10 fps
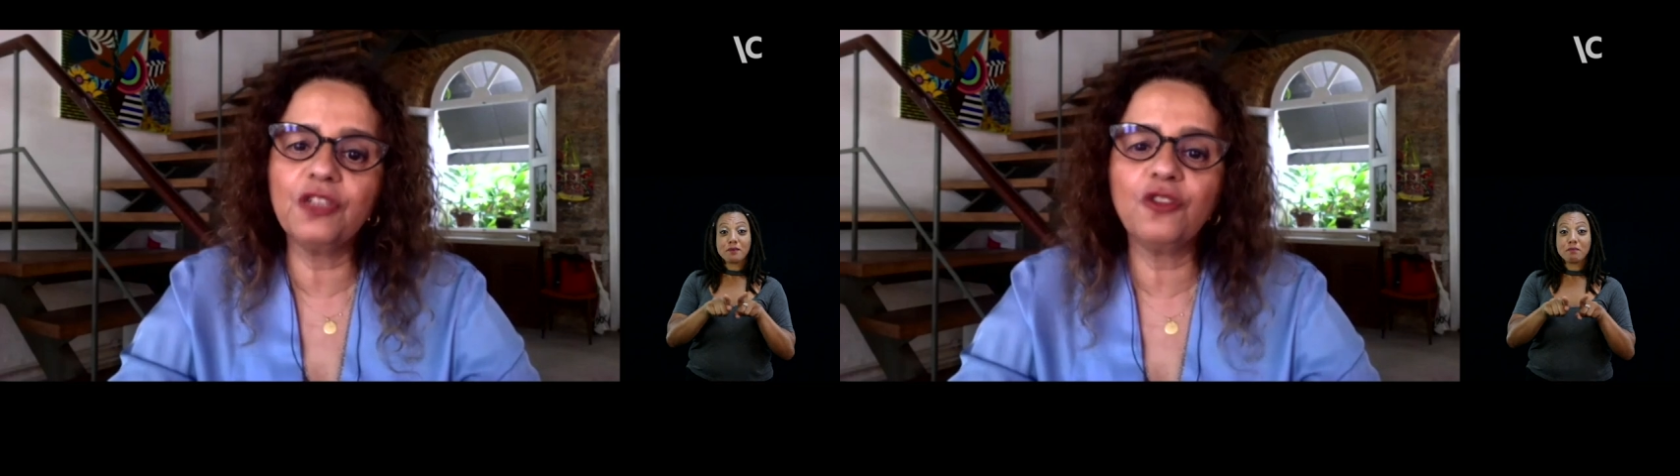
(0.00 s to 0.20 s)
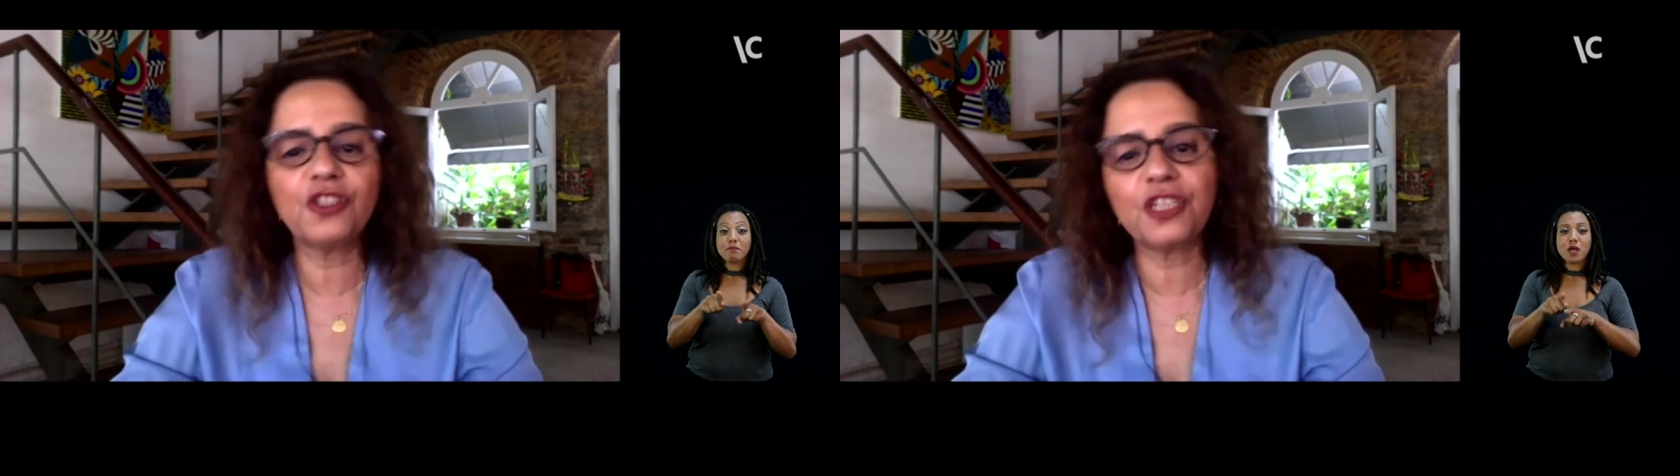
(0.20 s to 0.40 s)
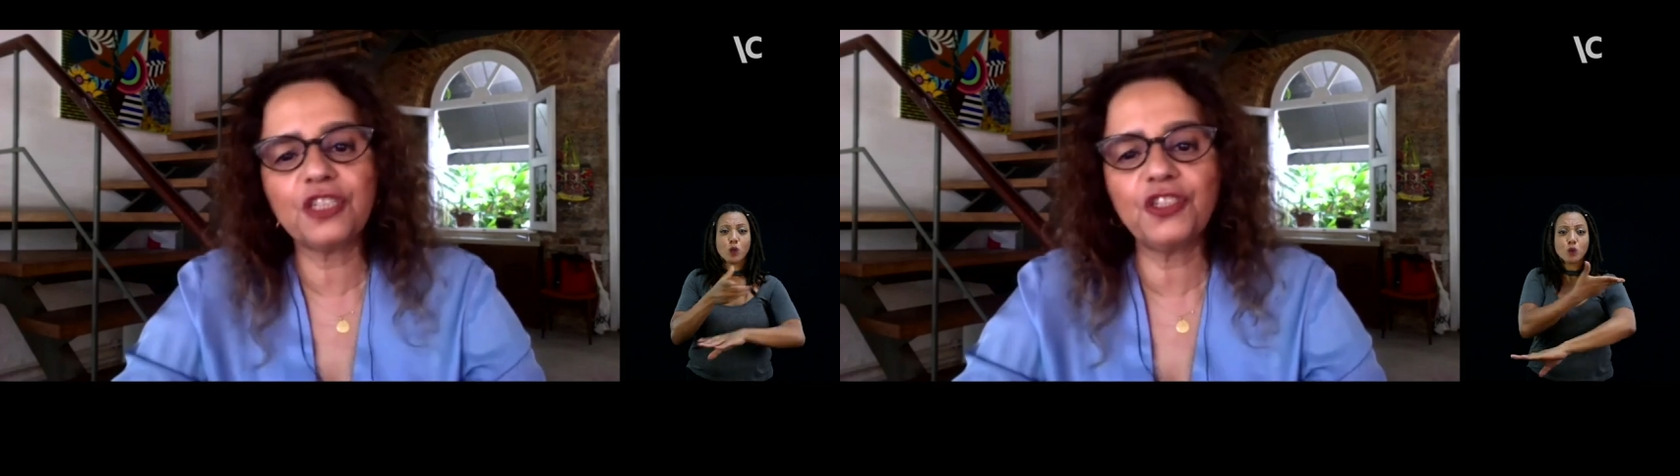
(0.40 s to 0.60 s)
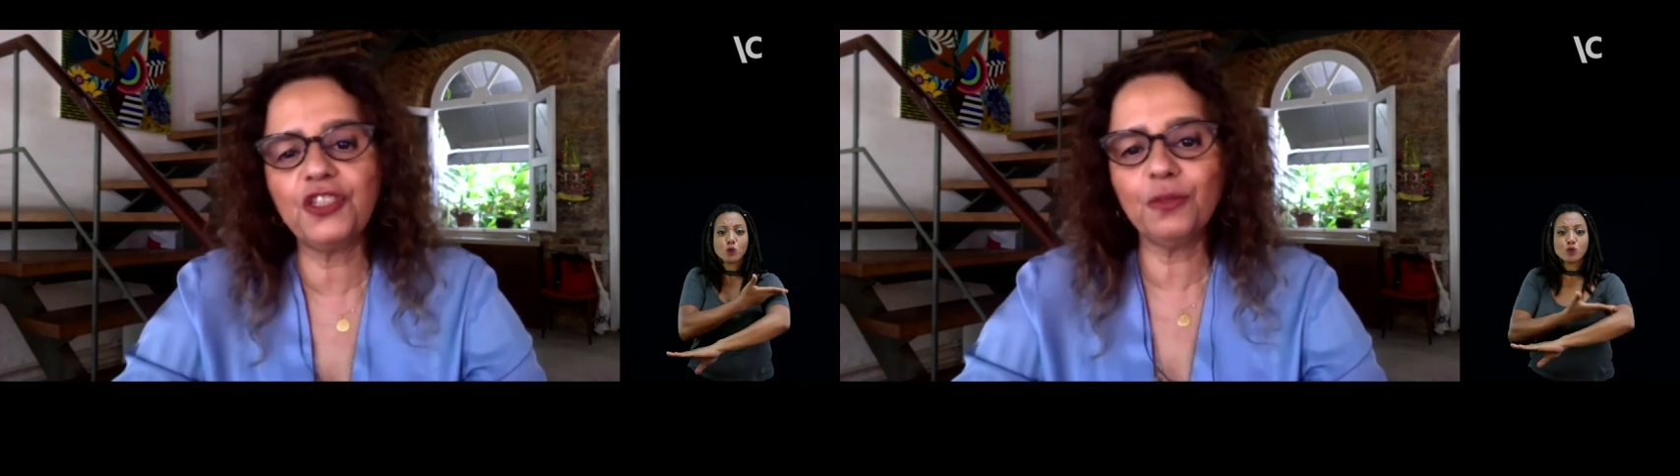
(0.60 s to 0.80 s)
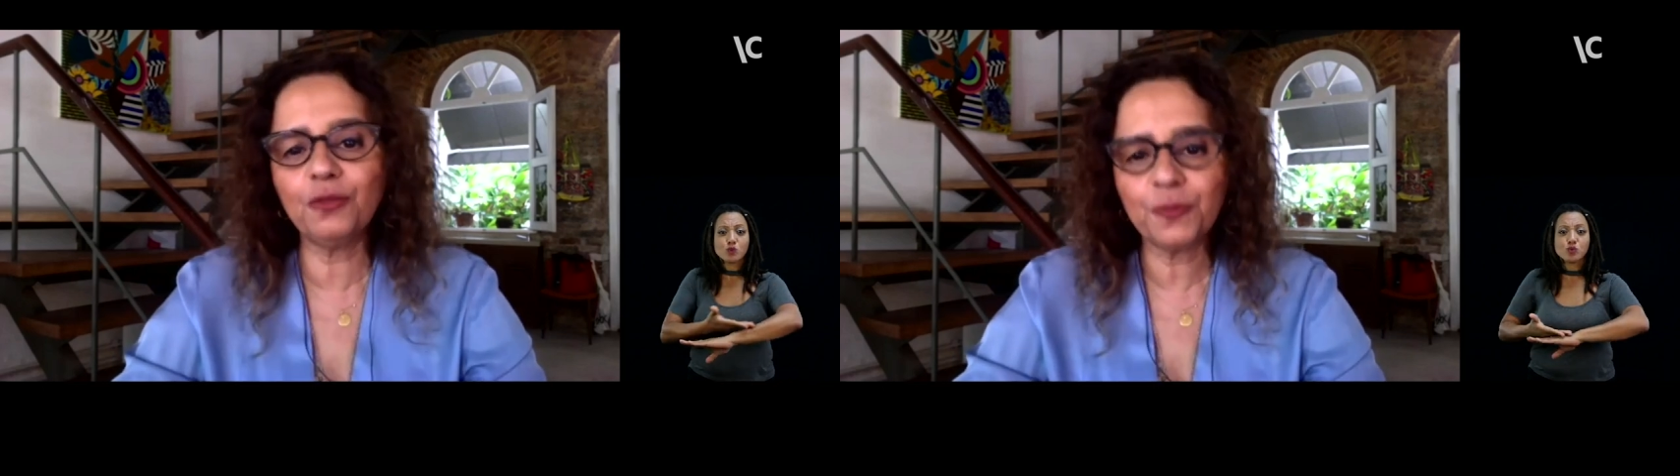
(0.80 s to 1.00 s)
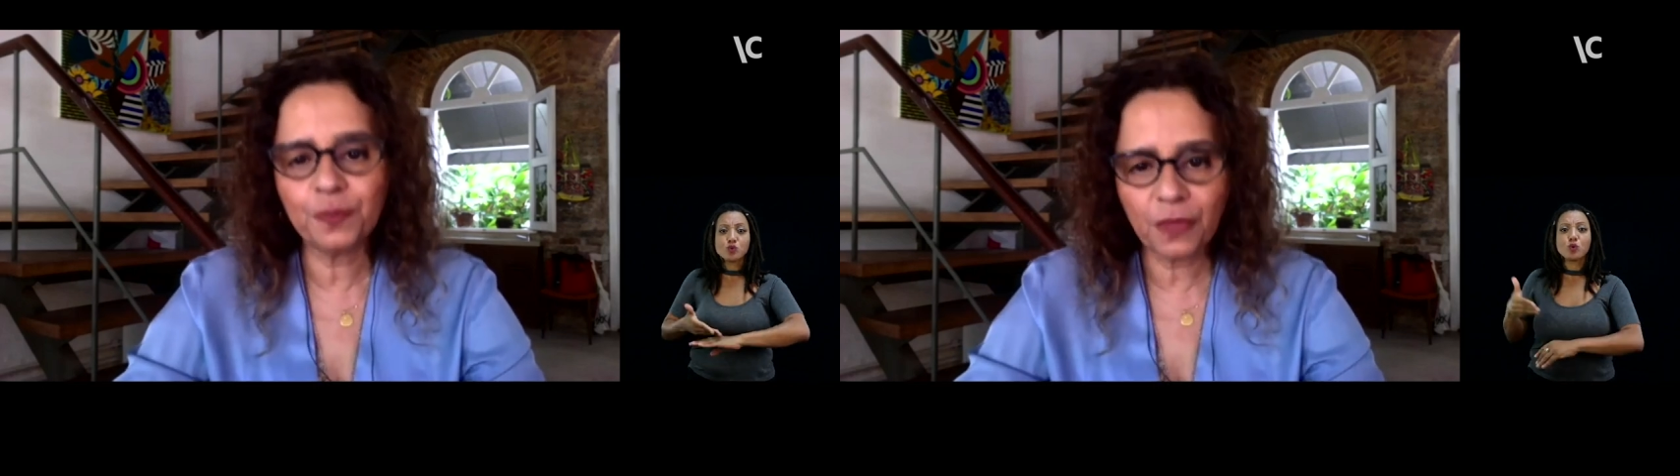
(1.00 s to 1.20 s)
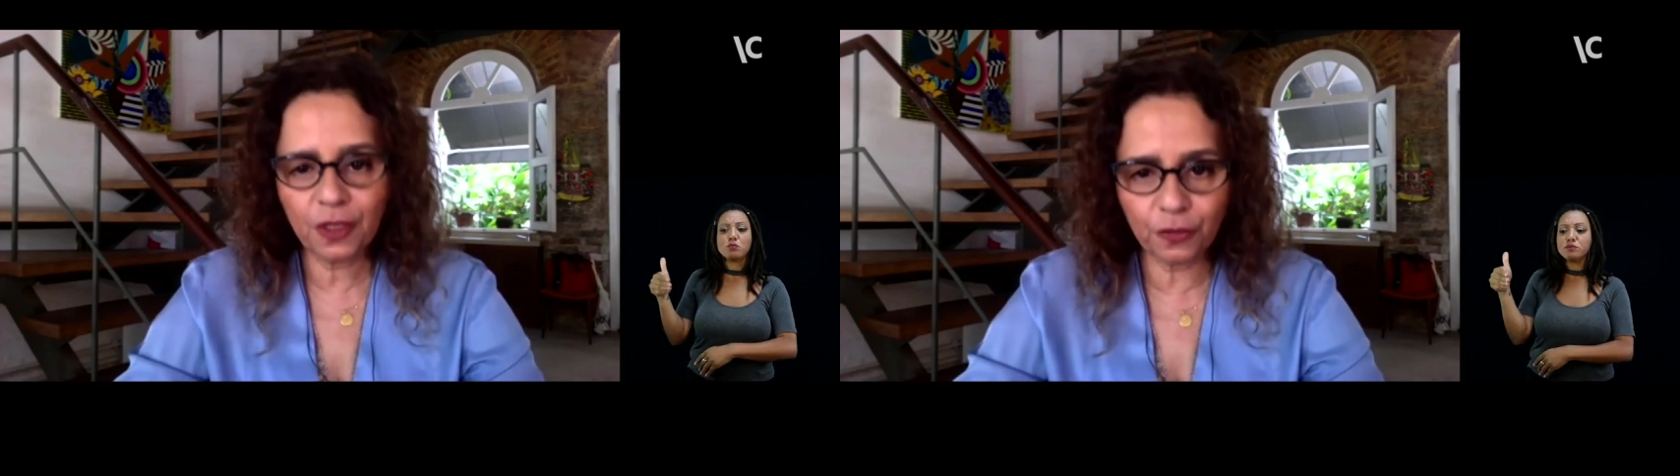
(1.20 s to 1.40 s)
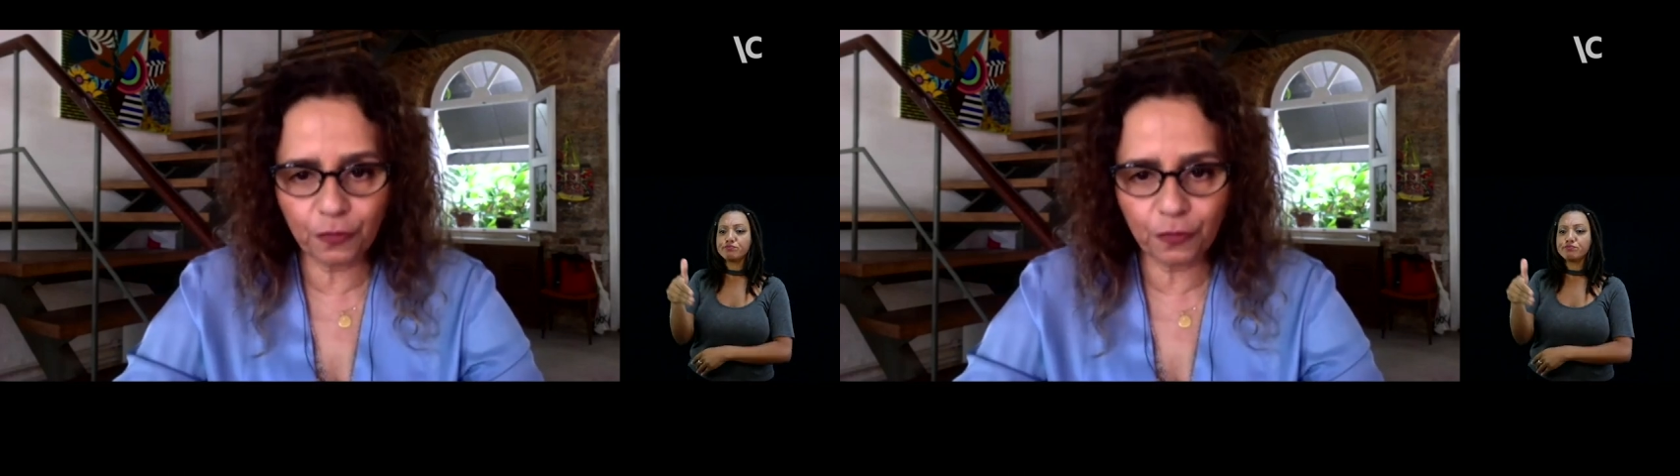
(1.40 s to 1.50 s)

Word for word: que nós já tínhamos. Isso